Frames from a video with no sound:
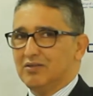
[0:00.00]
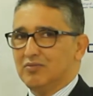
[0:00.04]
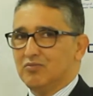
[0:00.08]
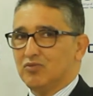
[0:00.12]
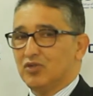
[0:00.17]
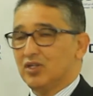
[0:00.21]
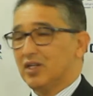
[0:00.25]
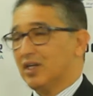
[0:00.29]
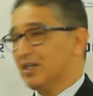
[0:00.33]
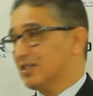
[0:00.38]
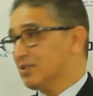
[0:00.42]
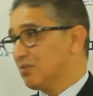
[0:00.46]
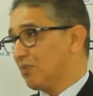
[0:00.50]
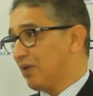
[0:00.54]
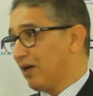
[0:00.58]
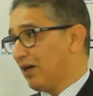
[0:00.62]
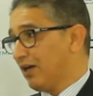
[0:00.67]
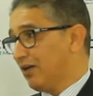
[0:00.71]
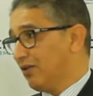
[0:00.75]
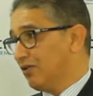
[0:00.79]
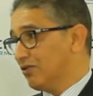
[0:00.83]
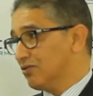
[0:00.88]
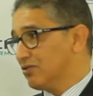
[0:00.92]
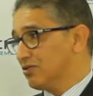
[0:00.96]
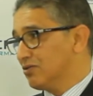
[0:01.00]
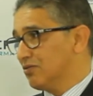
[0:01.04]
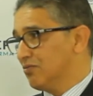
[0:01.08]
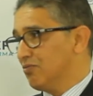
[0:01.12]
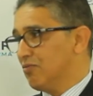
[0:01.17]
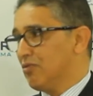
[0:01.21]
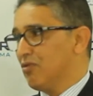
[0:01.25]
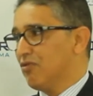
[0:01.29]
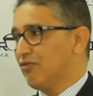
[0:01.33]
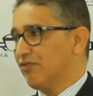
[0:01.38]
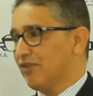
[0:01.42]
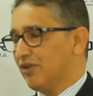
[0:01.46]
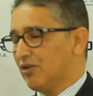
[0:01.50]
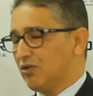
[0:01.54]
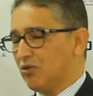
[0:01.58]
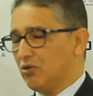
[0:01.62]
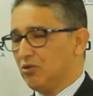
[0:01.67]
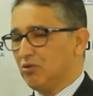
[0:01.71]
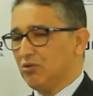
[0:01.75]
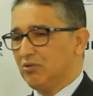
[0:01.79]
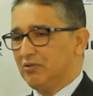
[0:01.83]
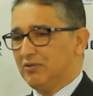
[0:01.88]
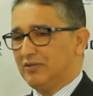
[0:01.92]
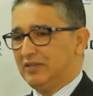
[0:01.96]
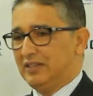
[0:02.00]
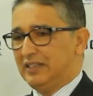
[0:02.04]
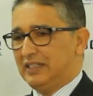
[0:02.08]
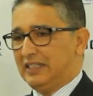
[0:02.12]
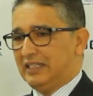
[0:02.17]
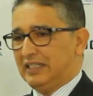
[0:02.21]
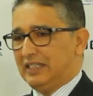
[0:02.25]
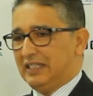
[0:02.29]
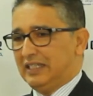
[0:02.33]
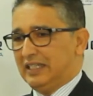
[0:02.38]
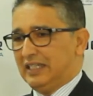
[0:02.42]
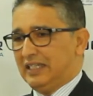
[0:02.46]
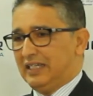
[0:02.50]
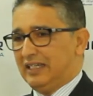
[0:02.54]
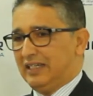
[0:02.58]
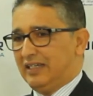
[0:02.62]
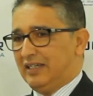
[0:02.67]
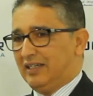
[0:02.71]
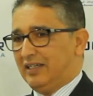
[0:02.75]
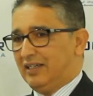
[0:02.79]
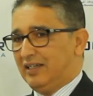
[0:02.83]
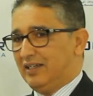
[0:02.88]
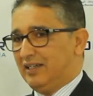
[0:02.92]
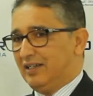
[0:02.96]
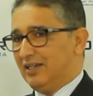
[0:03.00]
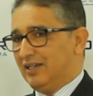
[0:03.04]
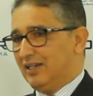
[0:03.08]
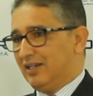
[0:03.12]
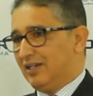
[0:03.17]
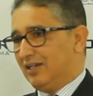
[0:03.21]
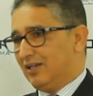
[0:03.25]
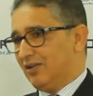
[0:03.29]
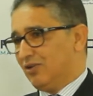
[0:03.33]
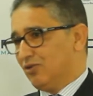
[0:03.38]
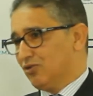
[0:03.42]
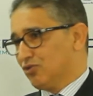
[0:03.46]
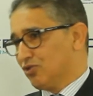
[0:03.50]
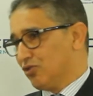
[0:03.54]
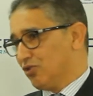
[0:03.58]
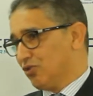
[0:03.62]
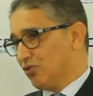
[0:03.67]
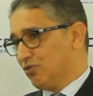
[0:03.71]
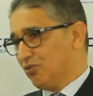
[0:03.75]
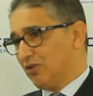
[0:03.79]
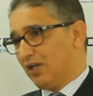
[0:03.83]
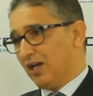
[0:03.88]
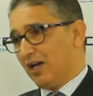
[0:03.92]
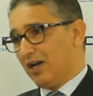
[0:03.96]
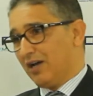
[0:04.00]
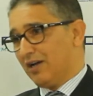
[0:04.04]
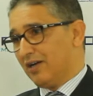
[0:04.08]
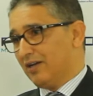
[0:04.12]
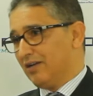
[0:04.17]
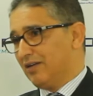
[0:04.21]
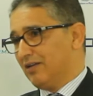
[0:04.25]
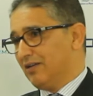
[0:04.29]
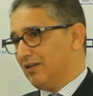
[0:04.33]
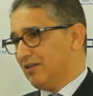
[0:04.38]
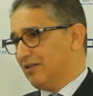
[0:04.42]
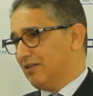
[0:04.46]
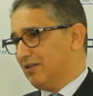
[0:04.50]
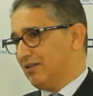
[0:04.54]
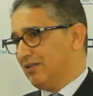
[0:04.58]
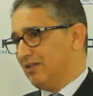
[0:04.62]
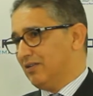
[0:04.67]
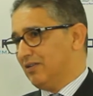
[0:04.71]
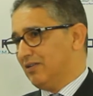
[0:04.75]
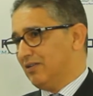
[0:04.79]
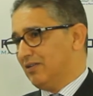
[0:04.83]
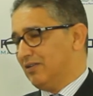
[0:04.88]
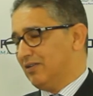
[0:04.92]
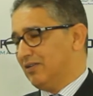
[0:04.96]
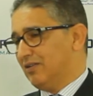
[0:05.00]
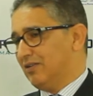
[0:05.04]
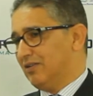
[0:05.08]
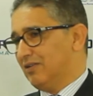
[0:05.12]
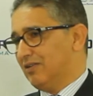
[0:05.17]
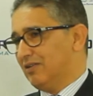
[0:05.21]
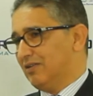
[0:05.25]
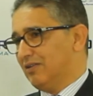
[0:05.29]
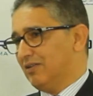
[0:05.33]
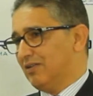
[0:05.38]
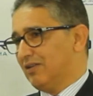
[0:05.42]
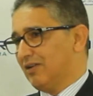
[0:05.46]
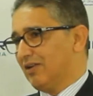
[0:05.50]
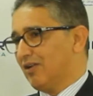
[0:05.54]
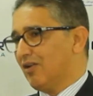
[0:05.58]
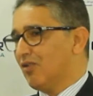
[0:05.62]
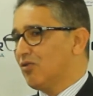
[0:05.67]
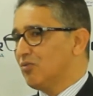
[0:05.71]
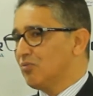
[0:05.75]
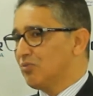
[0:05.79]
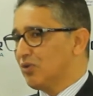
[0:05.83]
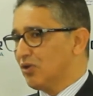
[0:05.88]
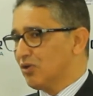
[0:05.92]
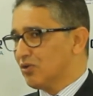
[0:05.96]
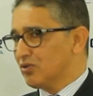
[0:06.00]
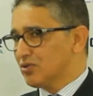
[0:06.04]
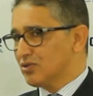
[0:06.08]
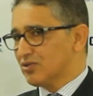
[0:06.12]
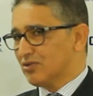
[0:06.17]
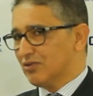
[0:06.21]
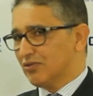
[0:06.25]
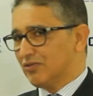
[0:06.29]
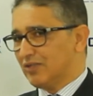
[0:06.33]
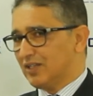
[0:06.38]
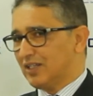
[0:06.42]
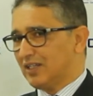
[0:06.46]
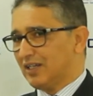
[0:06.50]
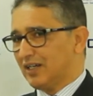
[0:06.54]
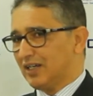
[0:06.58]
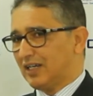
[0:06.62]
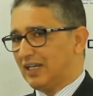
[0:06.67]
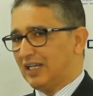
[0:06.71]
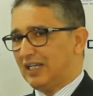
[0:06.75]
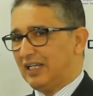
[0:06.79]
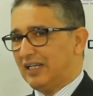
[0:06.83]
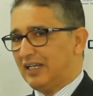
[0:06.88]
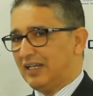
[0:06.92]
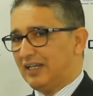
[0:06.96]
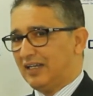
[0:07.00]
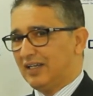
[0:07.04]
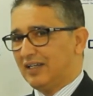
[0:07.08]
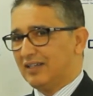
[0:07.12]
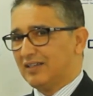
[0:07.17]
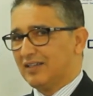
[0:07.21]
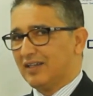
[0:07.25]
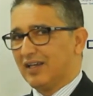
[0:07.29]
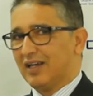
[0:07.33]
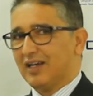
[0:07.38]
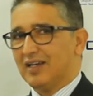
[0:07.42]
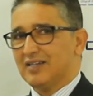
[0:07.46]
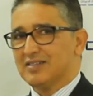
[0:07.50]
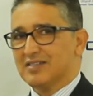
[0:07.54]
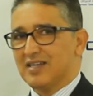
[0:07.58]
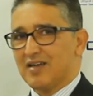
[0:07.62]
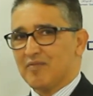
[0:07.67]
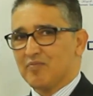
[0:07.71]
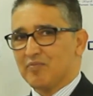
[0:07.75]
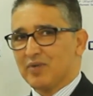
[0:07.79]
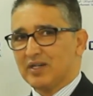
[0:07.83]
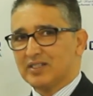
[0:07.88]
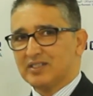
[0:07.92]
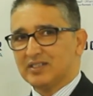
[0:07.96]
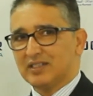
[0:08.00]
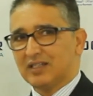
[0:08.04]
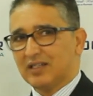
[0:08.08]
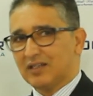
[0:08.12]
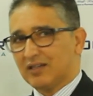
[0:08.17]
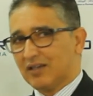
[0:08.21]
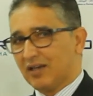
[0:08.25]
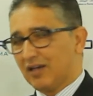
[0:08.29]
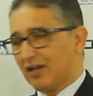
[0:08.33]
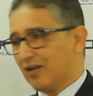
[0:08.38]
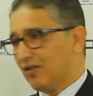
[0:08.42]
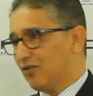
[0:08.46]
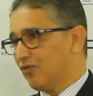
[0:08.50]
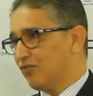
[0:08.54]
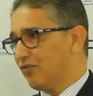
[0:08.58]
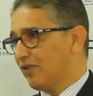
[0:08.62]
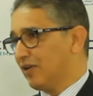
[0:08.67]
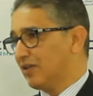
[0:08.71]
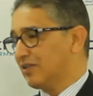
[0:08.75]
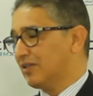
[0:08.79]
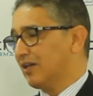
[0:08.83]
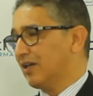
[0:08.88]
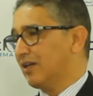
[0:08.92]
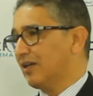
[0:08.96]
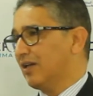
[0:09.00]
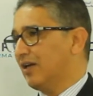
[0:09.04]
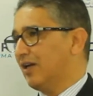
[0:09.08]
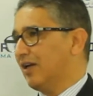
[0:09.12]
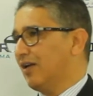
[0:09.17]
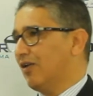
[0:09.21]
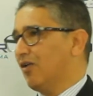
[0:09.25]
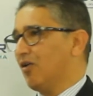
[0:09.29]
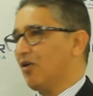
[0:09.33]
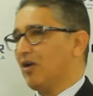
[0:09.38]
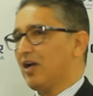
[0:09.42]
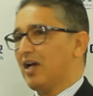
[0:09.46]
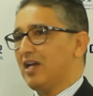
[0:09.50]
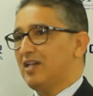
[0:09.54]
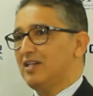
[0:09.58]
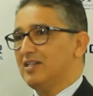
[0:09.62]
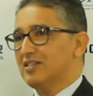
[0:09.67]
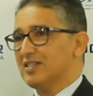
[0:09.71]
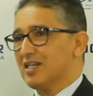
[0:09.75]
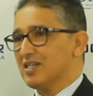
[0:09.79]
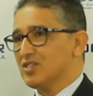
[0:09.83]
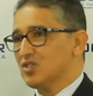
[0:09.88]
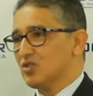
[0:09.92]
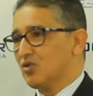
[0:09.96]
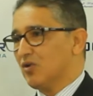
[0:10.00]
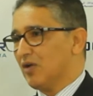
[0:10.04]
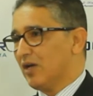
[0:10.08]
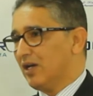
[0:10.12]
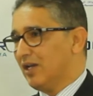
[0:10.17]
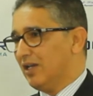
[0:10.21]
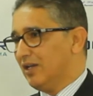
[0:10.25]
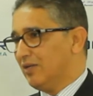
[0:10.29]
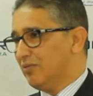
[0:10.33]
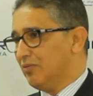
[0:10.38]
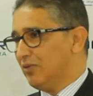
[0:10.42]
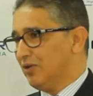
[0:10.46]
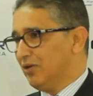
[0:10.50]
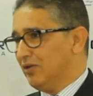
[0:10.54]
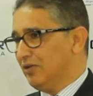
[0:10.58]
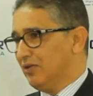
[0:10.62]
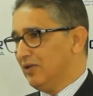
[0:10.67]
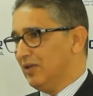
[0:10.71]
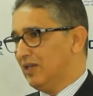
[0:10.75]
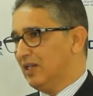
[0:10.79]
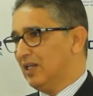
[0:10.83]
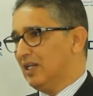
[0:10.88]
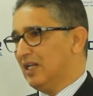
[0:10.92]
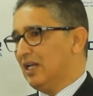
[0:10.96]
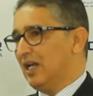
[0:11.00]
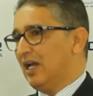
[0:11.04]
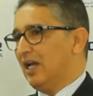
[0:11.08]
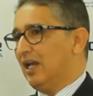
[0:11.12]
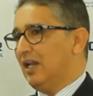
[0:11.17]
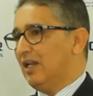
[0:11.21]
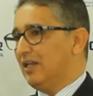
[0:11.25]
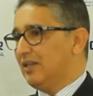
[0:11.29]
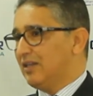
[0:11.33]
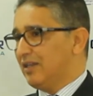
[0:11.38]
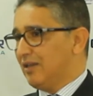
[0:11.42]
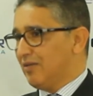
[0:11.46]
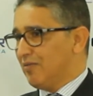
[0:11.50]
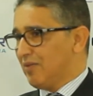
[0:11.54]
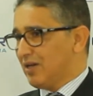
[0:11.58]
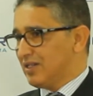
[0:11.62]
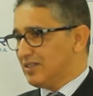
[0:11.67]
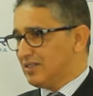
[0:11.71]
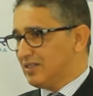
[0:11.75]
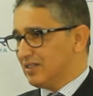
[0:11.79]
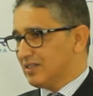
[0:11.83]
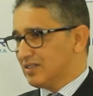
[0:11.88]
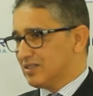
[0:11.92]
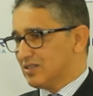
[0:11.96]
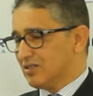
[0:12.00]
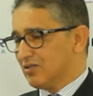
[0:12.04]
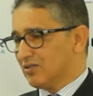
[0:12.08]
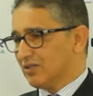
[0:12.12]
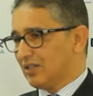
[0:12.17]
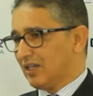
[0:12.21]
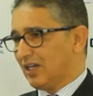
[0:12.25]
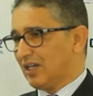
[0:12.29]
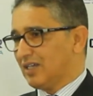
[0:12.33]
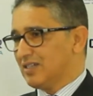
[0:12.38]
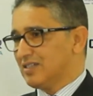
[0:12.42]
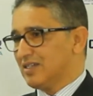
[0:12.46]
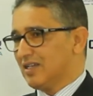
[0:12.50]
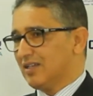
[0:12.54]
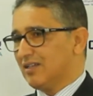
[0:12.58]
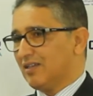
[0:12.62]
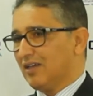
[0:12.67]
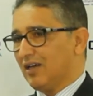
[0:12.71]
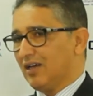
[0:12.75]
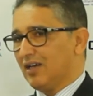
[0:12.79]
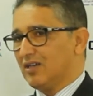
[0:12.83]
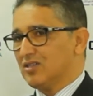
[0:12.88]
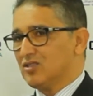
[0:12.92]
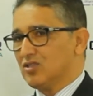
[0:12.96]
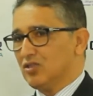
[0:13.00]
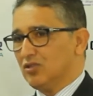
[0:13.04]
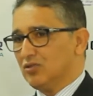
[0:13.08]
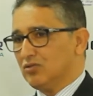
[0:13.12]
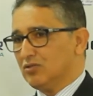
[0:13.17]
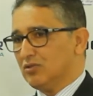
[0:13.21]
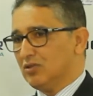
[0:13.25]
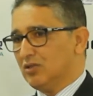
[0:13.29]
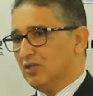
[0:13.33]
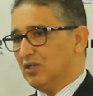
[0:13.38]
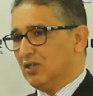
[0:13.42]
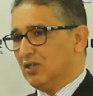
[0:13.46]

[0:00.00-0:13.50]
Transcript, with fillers: mon expérience, mon vécu et aujourd'hui, euh, l'ambiance, on va dire qu'elle est très sympathique et très confraternelle. L'organisation, elle est bonne. Les thématiques sont très intéressantes.